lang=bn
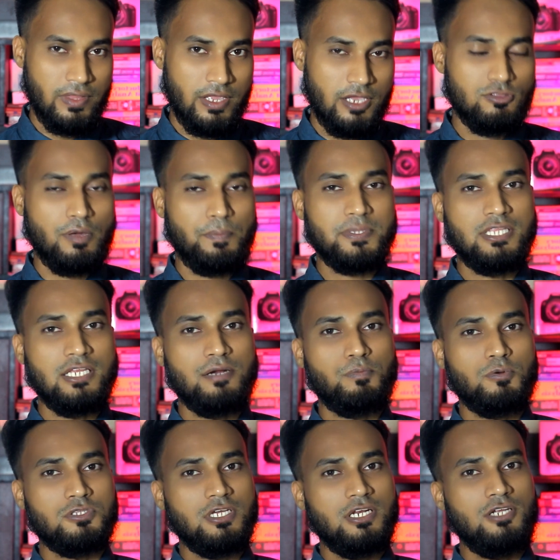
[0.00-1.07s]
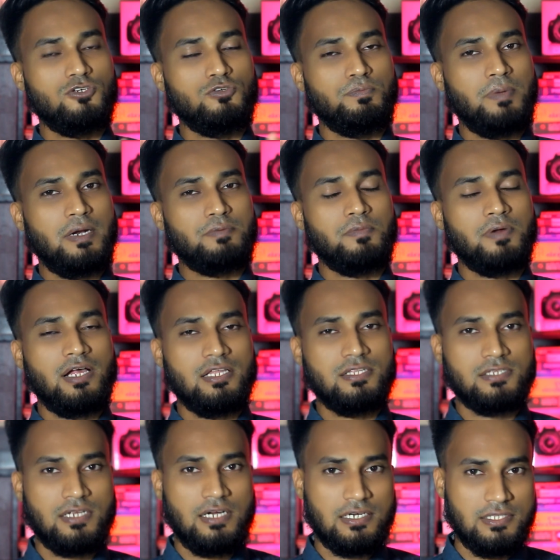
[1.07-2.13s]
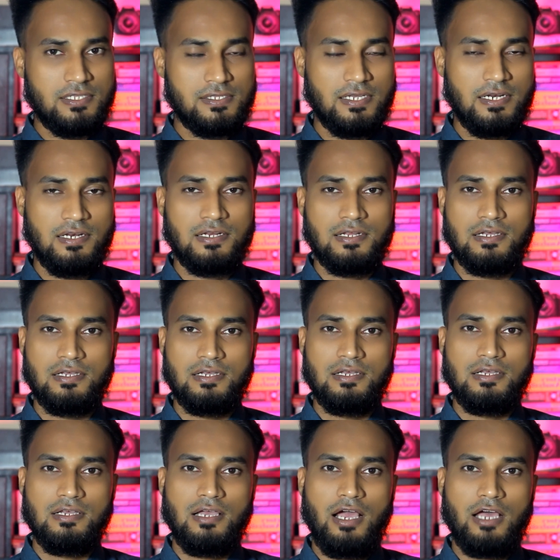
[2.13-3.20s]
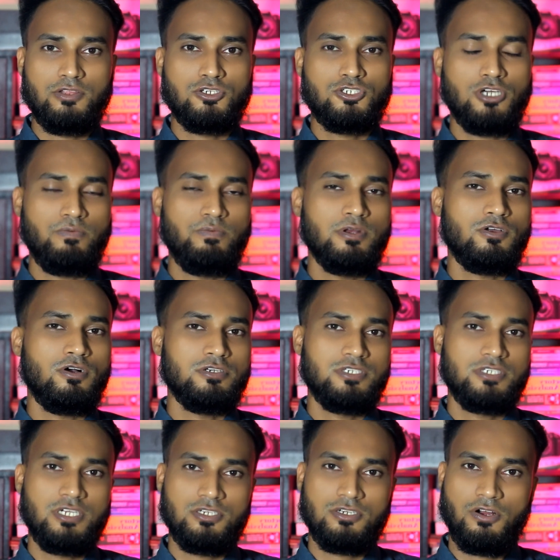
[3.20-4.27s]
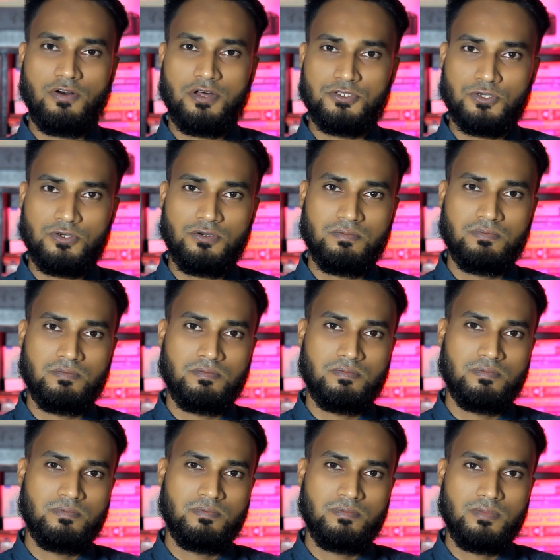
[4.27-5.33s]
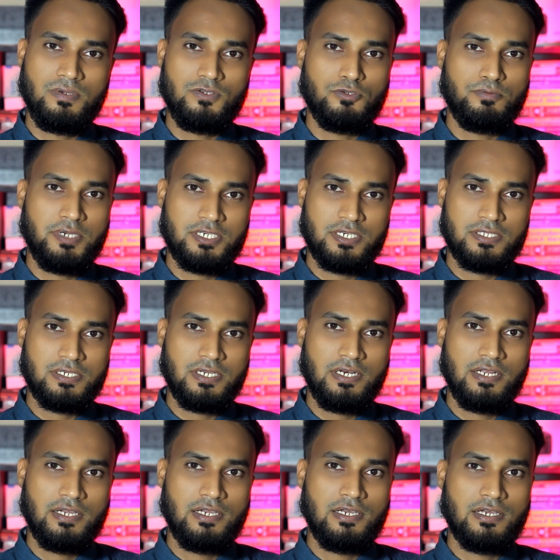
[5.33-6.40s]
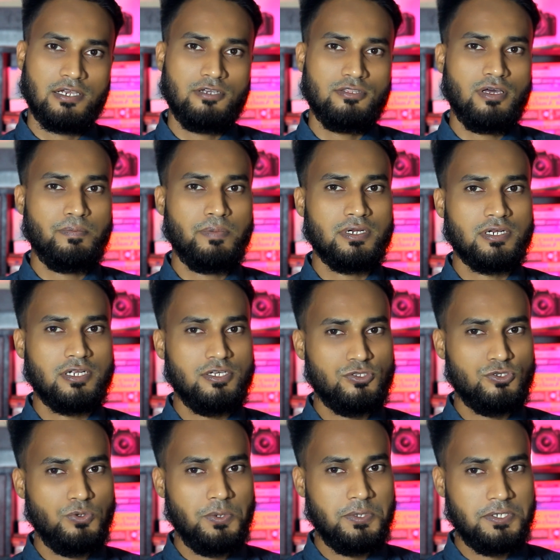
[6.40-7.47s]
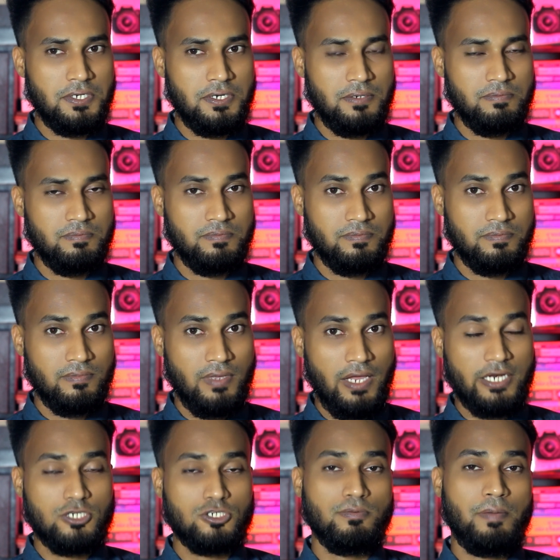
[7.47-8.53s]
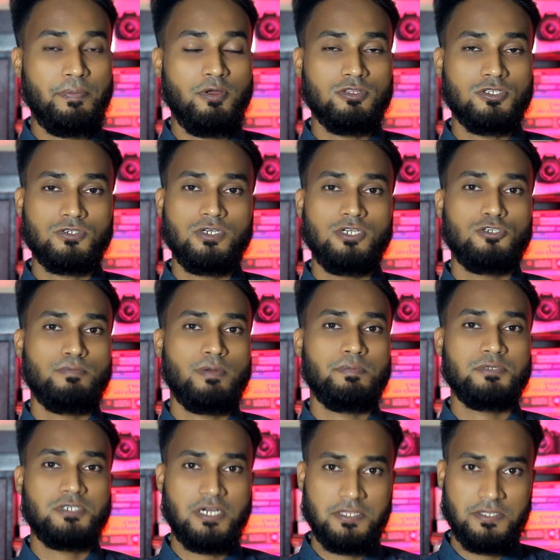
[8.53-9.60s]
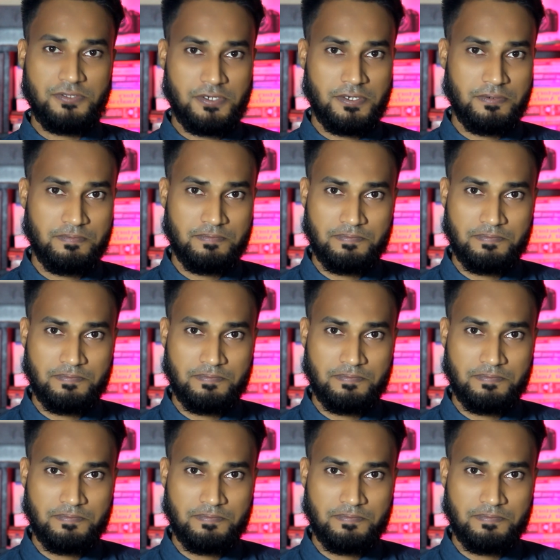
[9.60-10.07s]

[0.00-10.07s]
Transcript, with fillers: কিন্তু আপনি দিনের পর দিন ইউটিউব প্ল্যাটফর্মে খাটতেছেন একদম সফল কন্টেন্ট ক্রিয়েটার হওয়ার জন্য ইউটিউবে এসেছেন কিন্তু আপনার কিচ্ছু হচ্ছে না একটা সময় আপনি হতাশ ইউটিউব আপনার ছেড়ে দিচ্ছেন